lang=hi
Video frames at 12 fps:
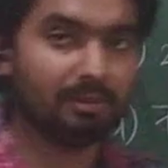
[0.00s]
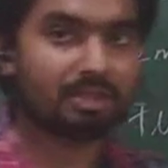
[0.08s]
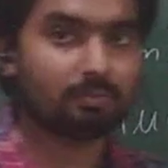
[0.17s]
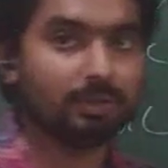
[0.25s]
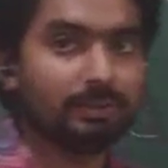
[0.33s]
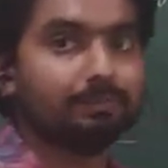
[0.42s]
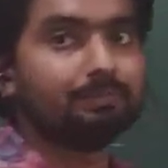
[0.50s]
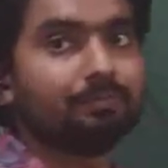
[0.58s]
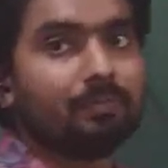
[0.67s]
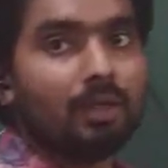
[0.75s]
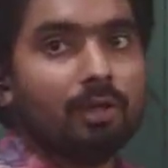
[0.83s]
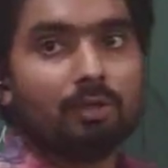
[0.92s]
बीच में
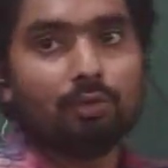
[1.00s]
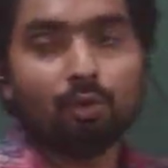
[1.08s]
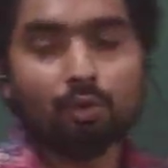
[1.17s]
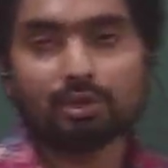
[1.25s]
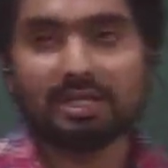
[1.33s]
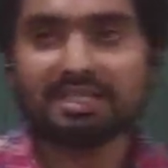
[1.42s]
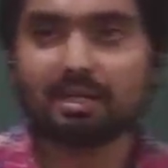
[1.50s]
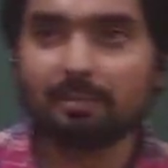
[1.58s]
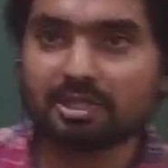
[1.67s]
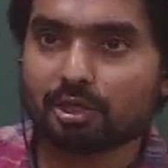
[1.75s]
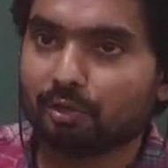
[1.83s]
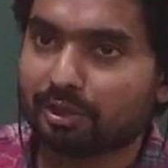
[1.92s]
दोनों चार्ज के
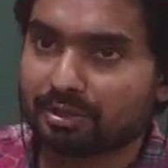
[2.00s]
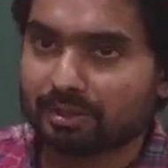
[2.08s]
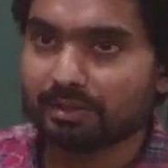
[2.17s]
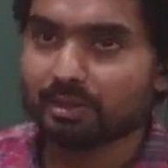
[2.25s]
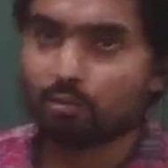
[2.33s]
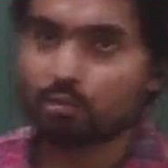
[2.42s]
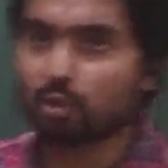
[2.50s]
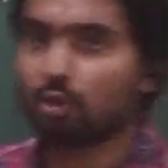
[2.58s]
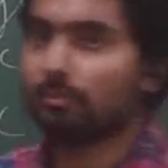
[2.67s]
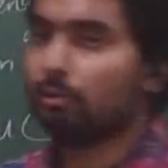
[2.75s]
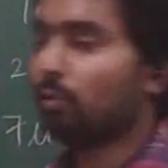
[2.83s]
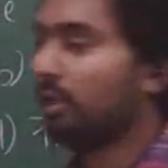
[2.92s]
बीच का डिस्टेंस है उसी को
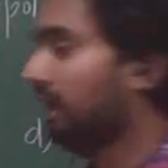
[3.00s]
हम ट्वेल्व